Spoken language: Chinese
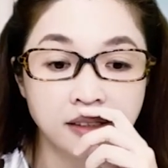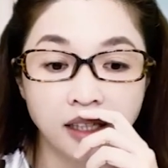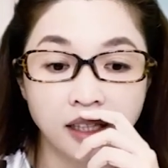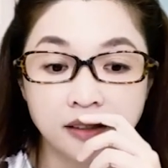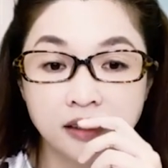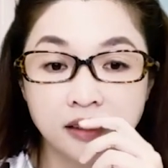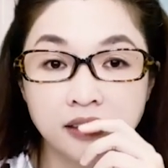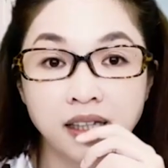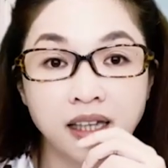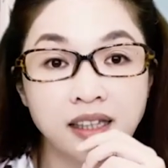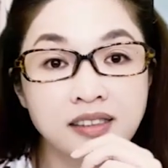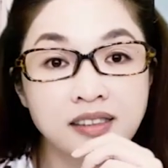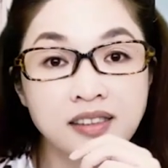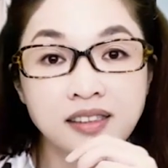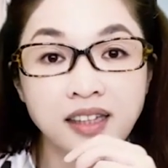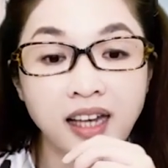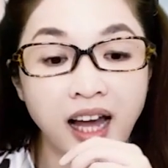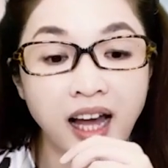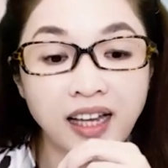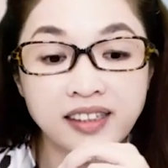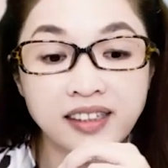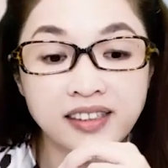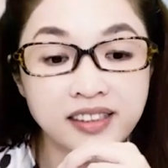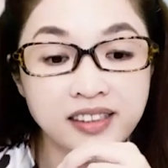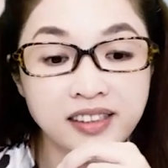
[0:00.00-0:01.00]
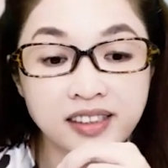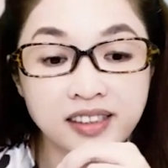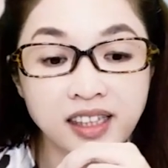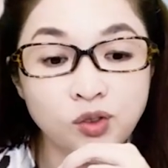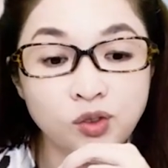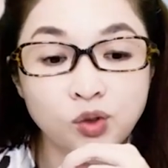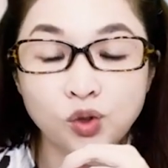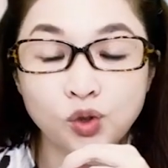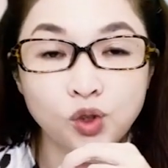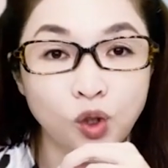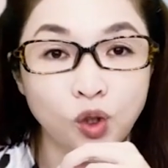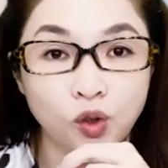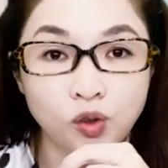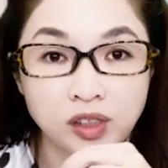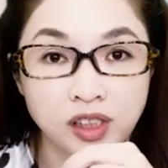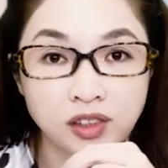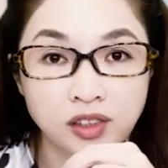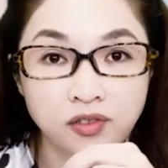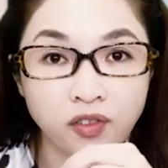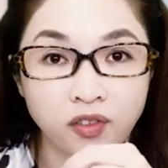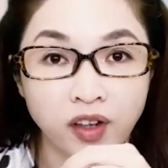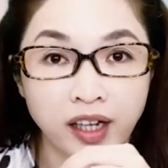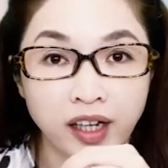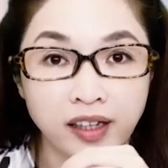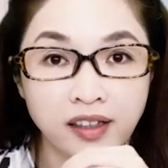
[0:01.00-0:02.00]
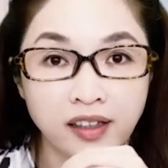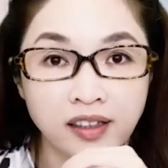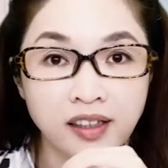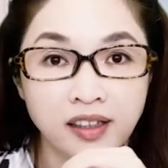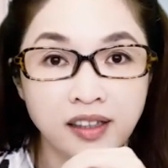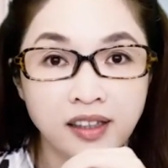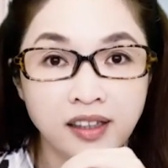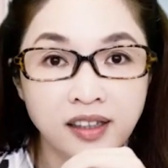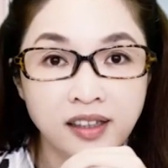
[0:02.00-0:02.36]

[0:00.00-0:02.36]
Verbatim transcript: 但是 Tesla 已经在需求起飞了，